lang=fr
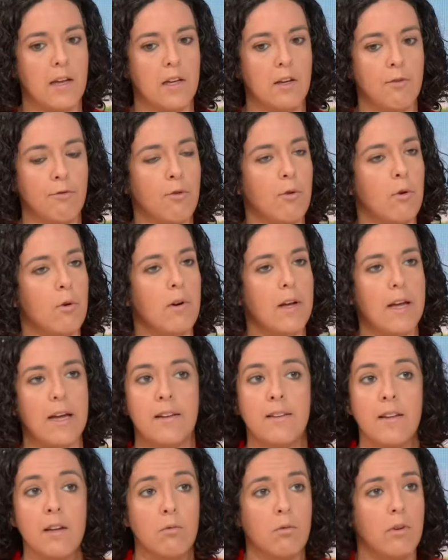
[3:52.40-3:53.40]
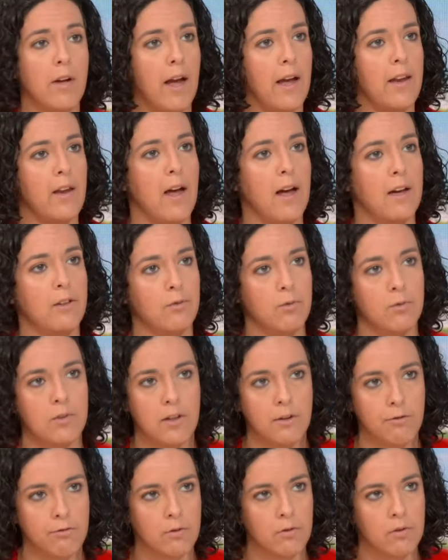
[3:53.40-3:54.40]
il faut aider l'Ukraine à se
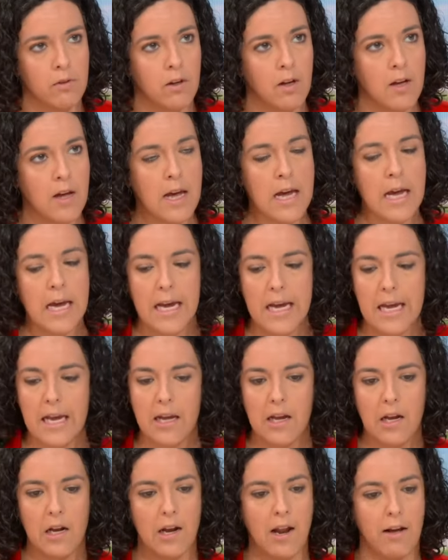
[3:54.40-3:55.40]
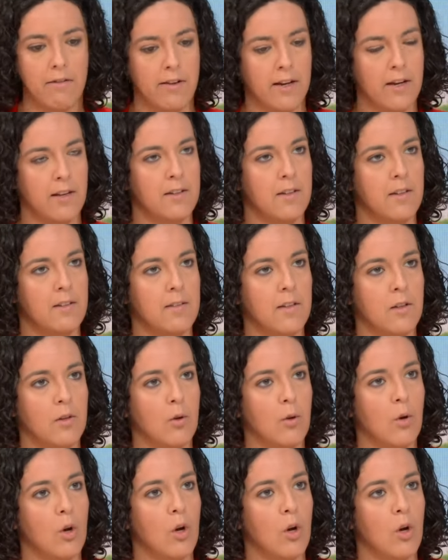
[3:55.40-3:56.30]
défendre. Et la vérité, c'est que donc là, vous